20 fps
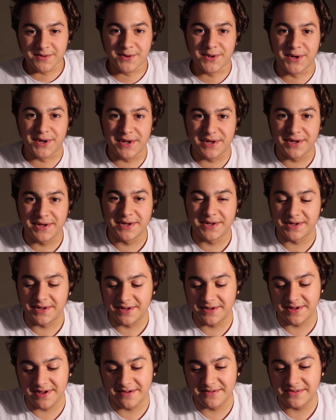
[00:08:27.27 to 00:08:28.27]

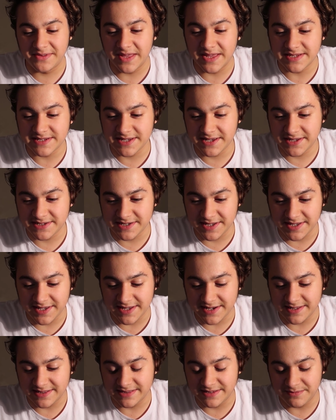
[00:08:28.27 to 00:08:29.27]
Oh, abi gece gece
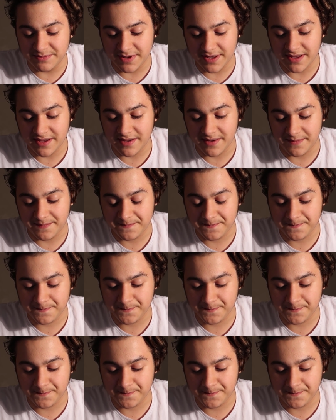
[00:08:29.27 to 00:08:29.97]
gerildim ya.